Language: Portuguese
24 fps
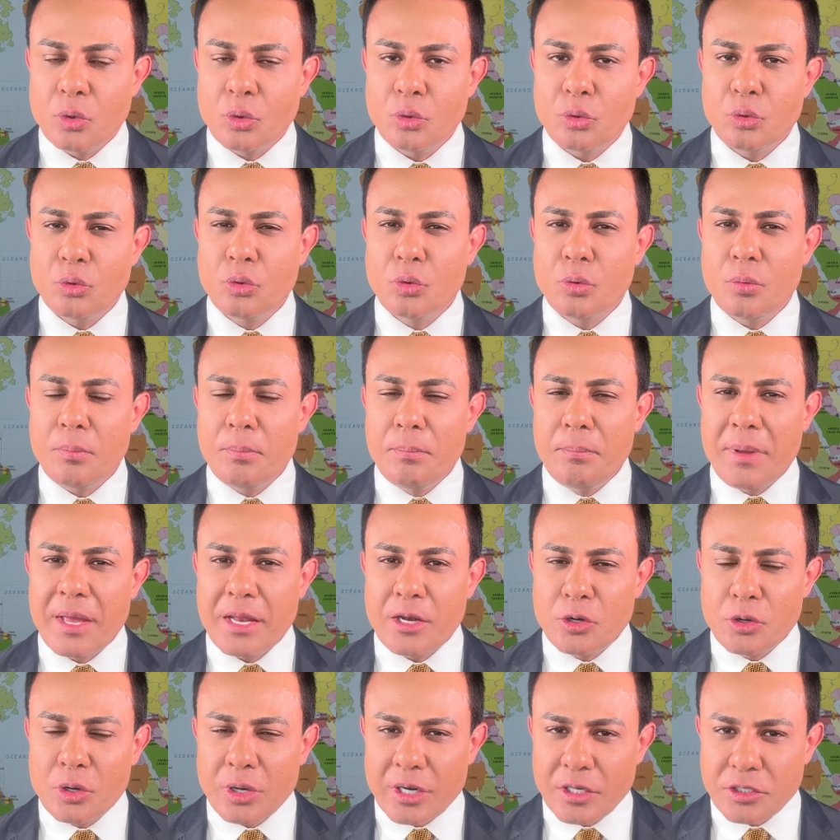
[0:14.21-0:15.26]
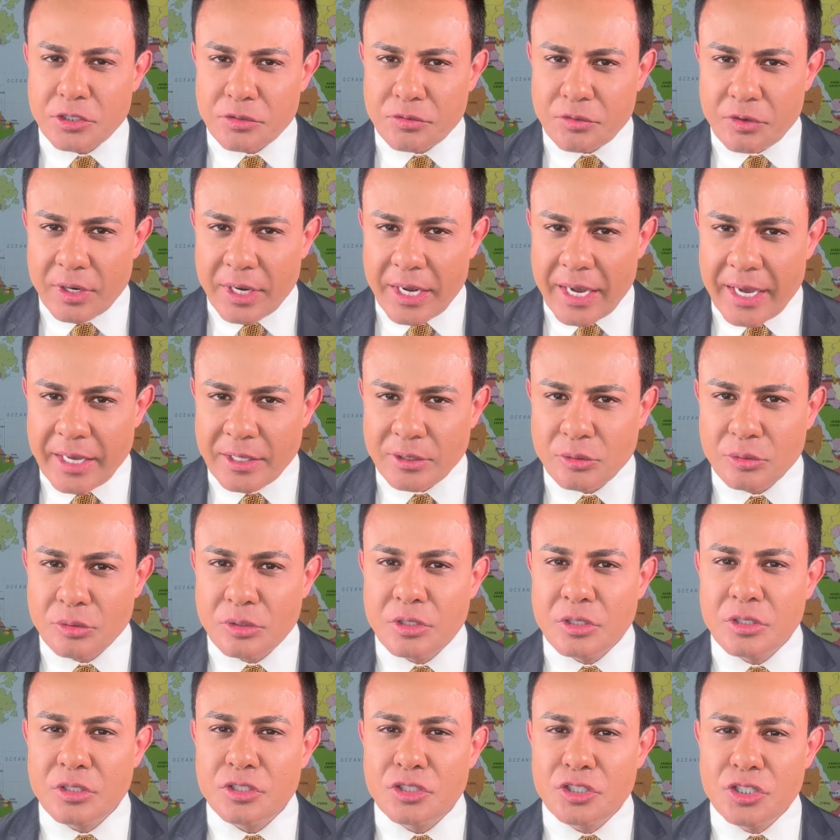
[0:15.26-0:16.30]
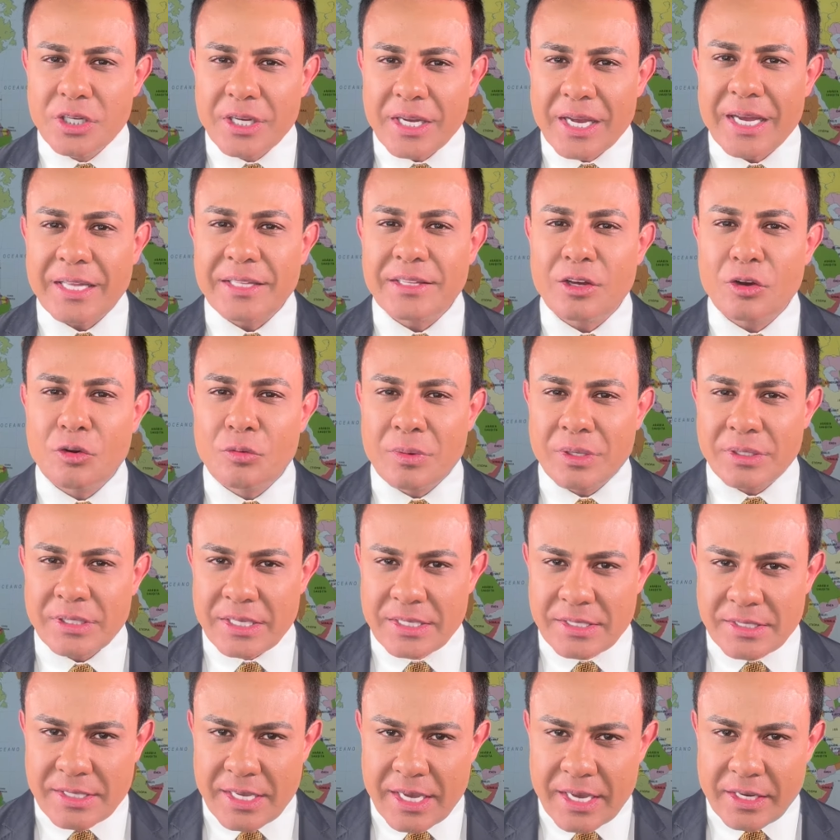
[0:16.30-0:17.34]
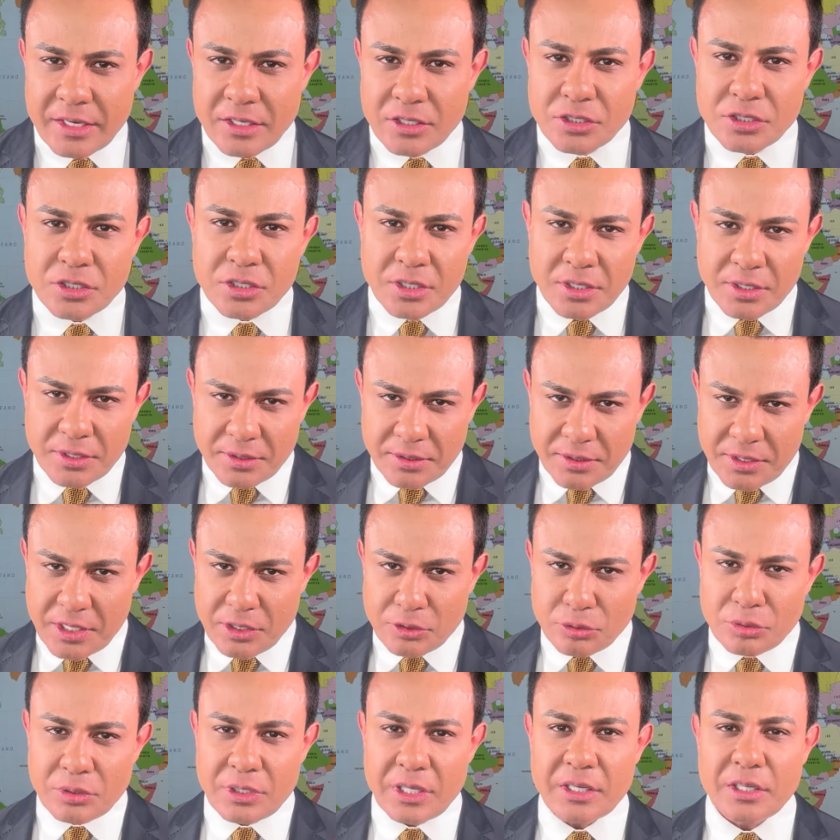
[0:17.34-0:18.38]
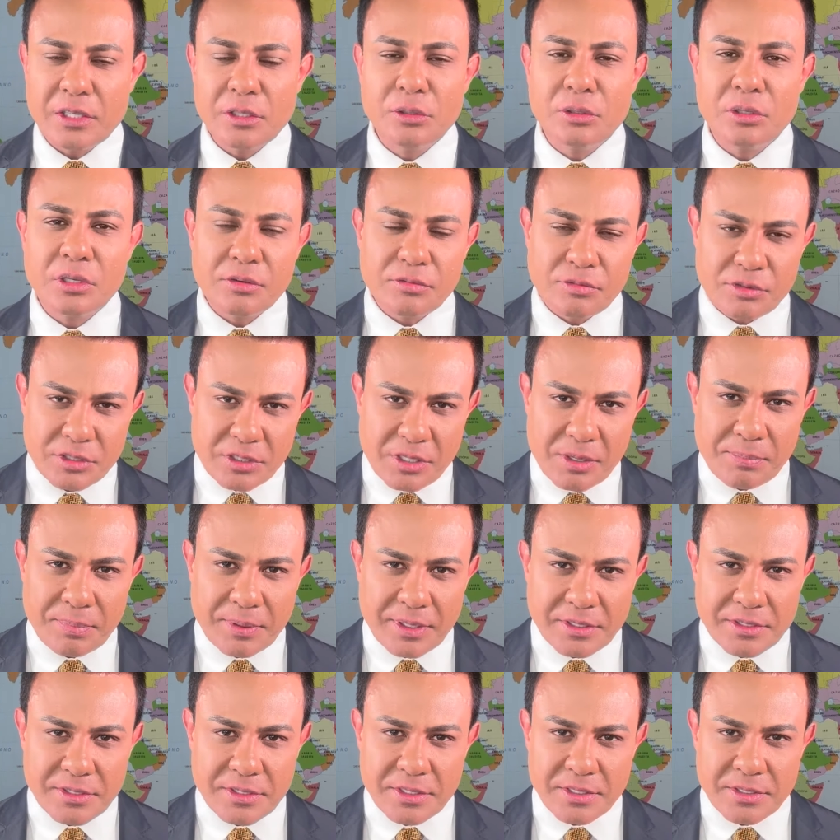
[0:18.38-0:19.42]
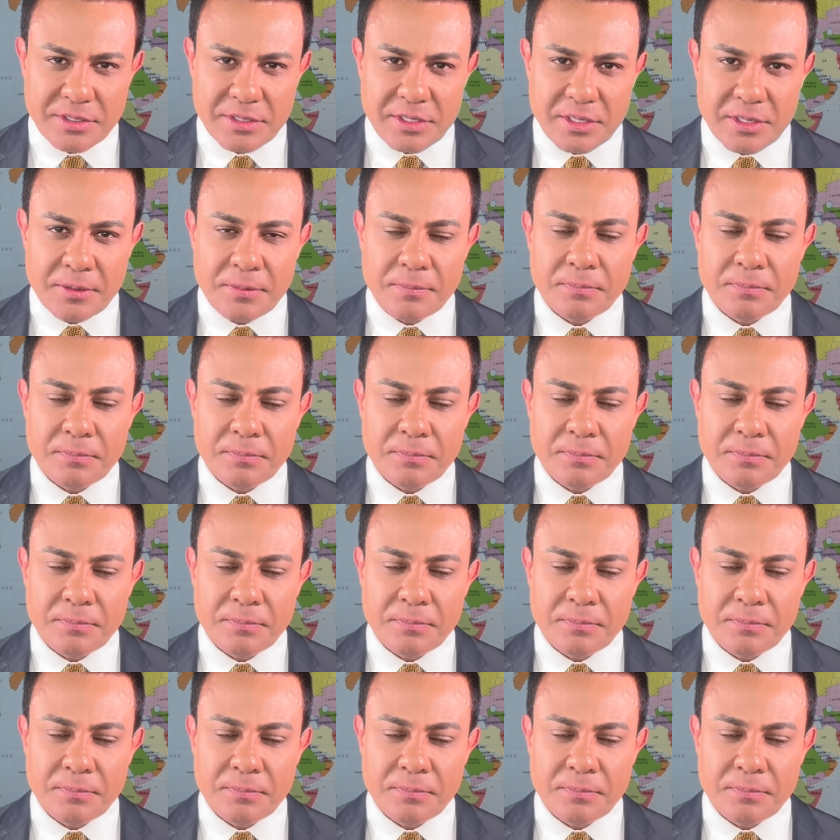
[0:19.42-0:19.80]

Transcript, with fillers: o melhor advogado de cada uma das áreas dentro daquilo que você precisa.